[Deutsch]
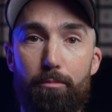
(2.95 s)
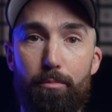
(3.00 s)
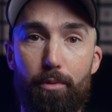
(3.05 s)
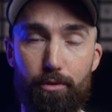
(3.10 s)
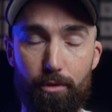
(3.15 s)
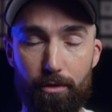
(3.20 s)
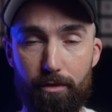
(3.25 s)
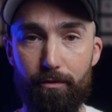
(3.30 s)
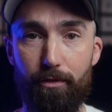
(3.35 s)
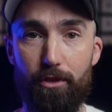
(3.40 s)

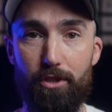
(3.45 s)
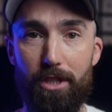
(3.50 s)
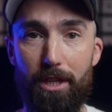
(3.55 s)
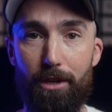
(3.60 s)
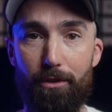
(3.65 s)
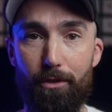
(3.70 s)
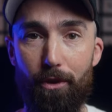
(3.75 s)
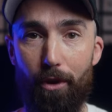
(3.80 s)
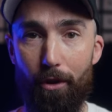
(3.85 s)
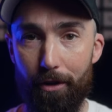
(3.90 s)

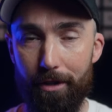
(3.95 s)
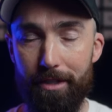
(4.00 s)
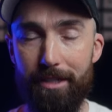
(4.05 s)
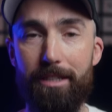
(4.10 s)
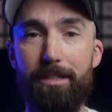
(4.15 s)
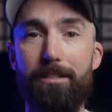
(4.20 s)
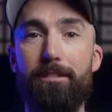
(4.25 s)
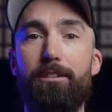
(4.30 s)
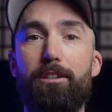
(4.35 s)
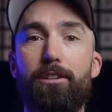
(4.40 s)
Produktvorstellung
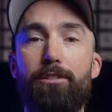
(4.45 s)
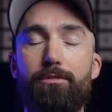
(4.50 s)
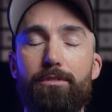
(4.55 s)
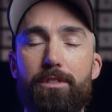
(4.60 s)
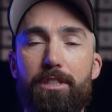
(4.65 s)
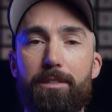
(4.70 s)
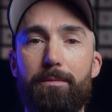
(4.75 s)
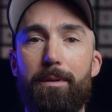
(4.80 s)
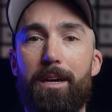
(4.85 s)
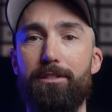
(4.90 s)
heute
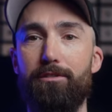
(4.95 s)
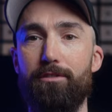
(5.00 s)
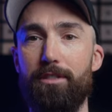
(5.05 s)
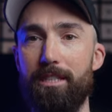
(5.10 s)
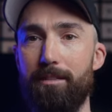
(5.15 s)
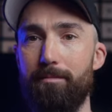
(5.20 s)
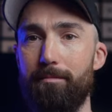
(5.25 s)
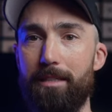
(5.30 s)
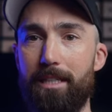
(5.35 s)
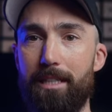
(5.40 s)
und zwar zu
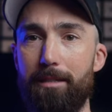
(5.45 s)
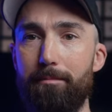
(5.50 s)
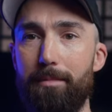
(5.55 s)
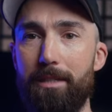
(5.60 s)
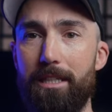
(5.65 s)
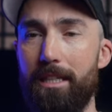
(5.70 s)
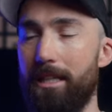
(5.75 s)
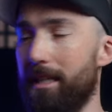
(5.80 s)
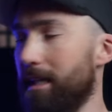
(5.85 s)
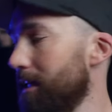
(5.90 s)
diesem
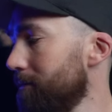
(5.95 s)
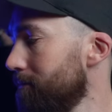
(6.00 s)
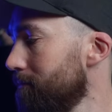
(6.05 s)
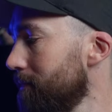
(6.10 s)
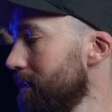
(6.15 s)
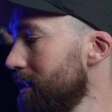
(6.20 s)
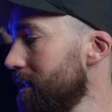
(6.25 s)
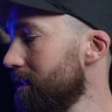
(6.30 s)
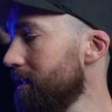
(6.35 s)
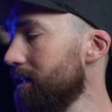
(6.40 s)
Gimbal hier neben
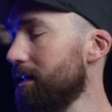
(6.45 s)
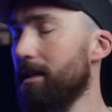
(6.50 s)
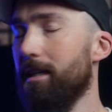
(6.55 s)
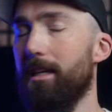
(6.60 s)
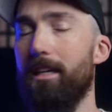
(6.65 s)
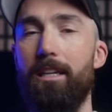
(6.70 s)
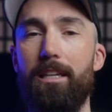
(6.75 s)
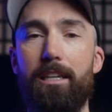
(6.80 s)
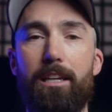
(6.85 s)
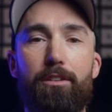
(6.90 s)
mir,
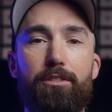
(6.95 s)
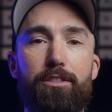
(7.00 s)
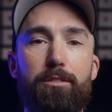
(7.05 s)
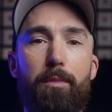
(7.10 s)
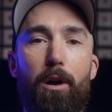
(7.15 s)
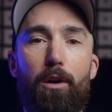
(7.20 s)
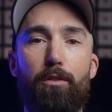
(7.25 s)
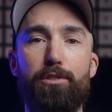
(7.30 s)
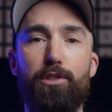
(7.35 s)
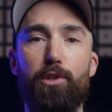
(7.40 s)
der aus
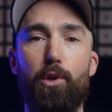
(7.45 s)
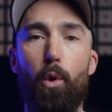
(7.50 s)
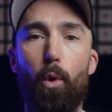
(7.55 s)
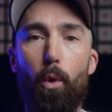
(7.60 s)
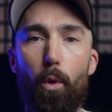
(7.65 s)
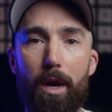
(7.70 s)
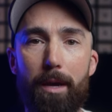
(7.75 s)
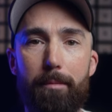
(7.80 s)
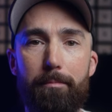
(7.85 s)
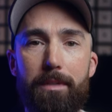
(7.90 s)
dem Hause
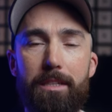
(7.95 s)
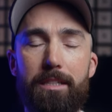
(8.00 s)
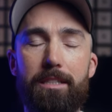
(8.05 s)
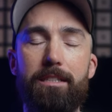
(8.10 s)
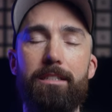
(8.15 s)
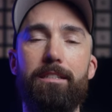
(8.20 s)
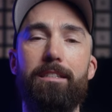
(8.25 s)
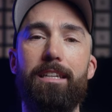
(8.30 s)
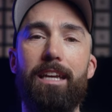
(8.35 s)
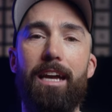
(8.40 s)
Hohem
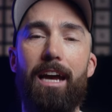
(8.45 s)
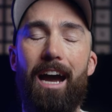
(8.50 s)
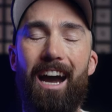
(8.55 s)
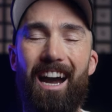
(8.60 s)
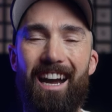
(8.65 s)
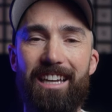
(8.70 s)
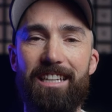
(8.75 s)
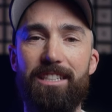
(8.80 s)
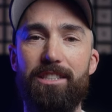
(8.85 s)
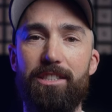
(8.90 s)
ist, der
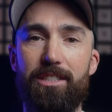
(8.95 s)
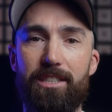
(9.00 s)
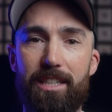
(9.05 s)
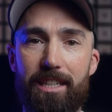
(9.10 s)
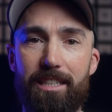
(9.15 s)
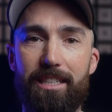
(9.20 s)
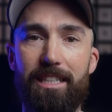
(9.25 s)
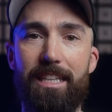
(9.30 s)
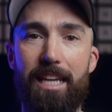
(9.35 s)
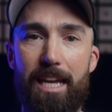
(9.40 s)

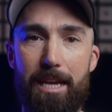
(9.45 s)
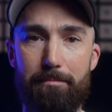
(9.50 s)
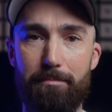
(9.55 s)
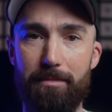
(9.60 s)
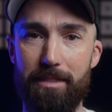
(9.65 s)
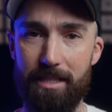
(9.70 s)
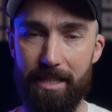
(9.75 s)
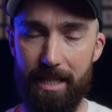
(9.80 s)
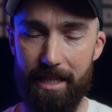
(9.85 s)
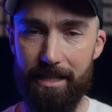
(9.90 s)
iSteady
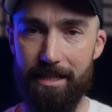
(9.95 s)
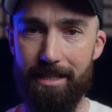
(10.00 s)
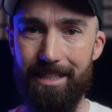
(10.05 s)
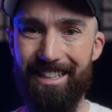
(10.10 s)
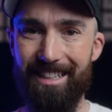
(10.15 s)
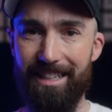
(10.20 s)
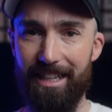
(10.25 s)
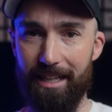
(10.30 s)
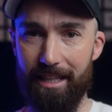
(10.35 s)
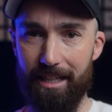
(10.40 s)
M6
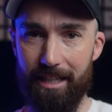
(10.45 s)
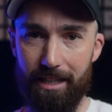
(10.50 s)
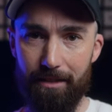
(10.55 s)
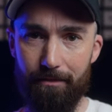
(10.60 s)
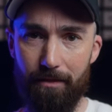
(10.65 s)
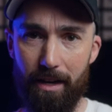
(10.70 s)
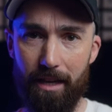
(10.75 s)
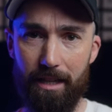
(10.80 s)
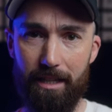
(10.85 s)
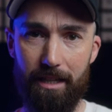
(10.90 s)
in der
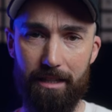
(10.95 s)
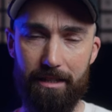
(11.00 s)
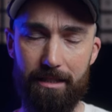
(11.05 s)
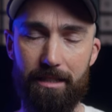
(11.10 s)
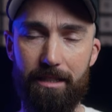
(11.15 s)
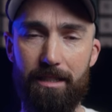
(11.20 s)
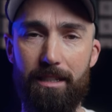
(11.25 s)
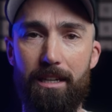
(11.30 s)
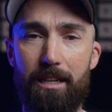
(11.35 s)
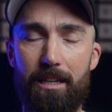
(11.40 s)

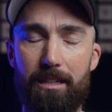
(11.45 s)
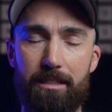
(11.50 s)
Kit-Variante.